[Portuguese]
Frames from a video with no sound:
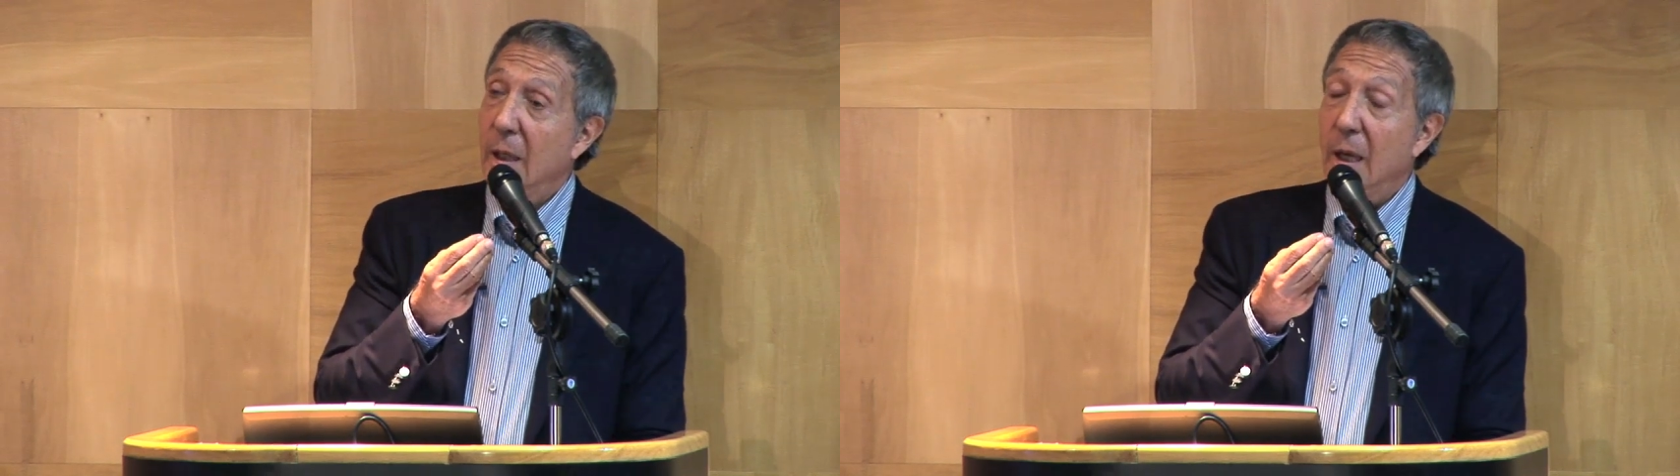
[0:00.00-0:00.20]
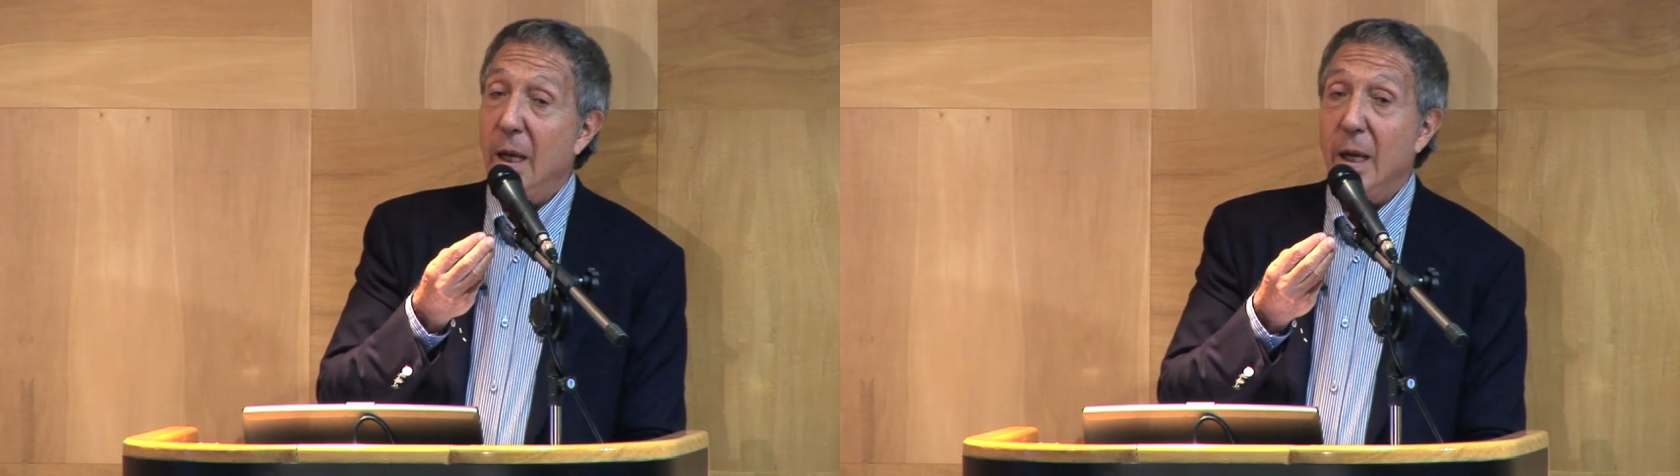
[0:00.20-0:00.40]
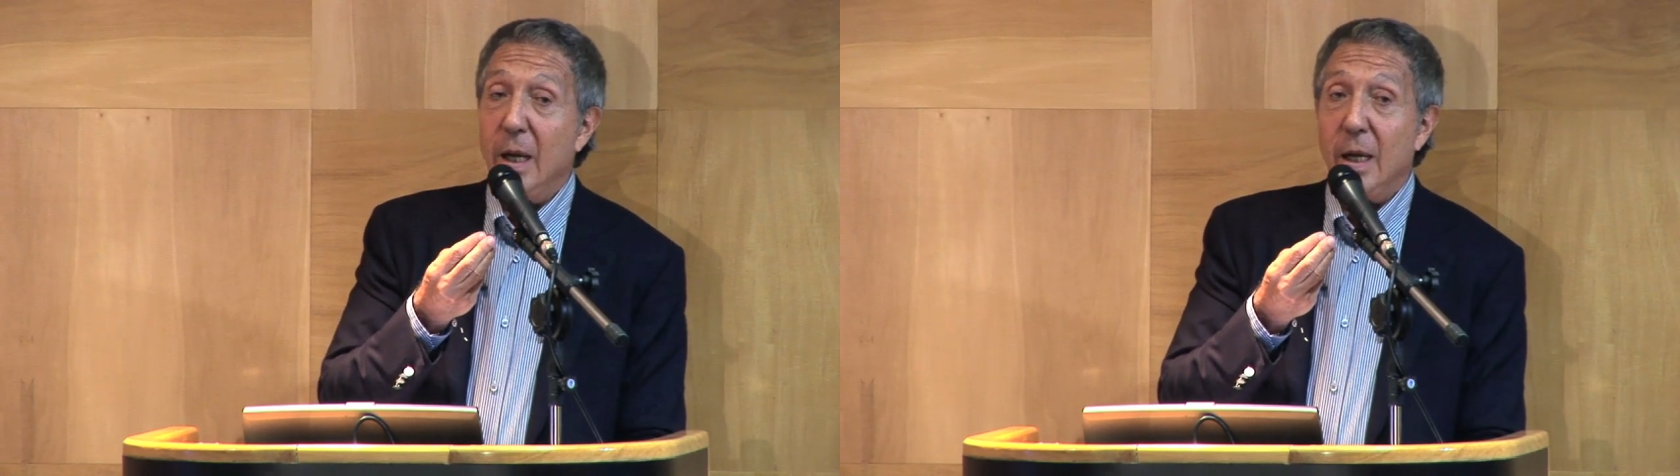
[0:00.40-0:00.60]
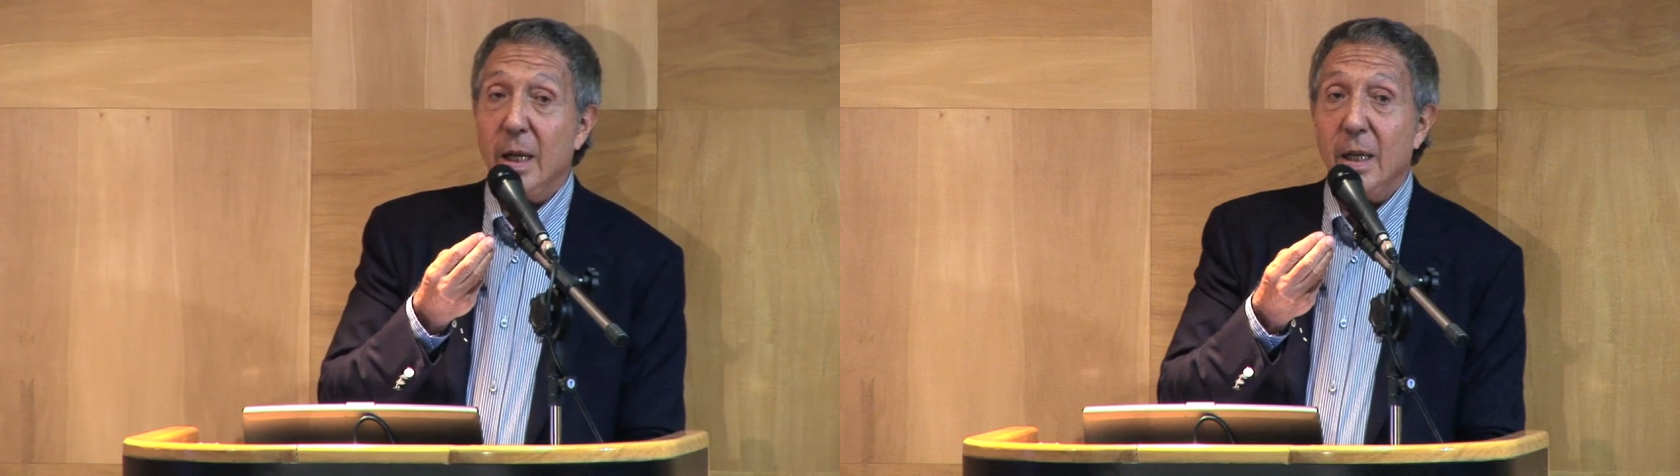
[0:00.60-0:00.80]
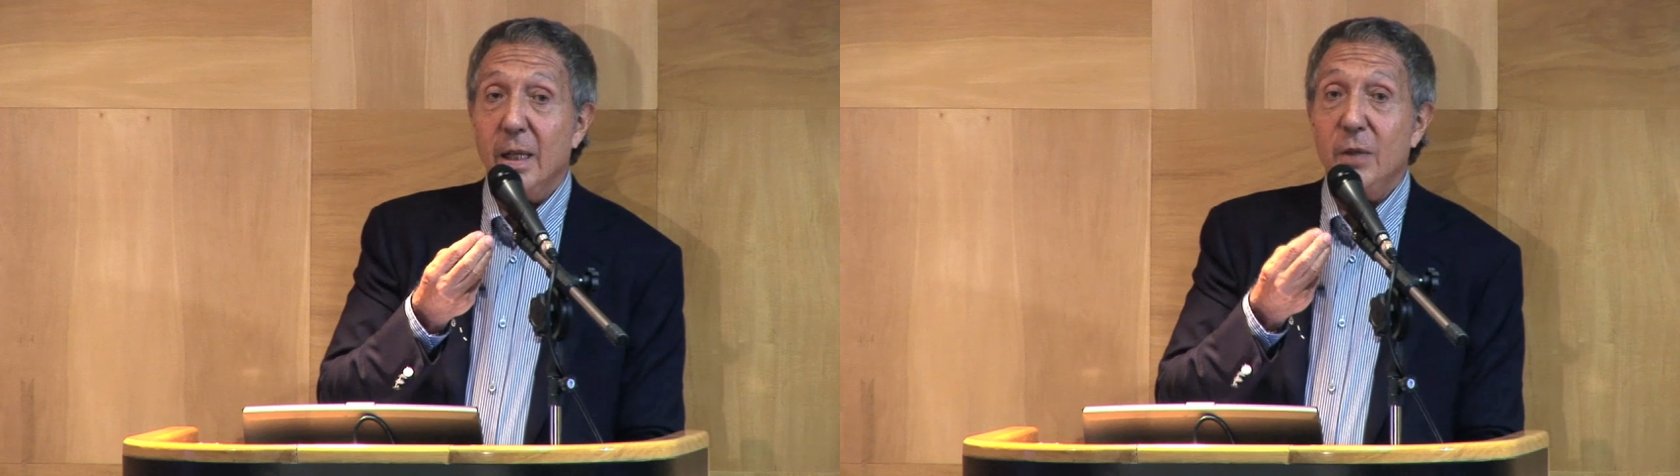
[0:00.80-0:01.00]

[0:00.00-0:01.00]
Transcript: ah,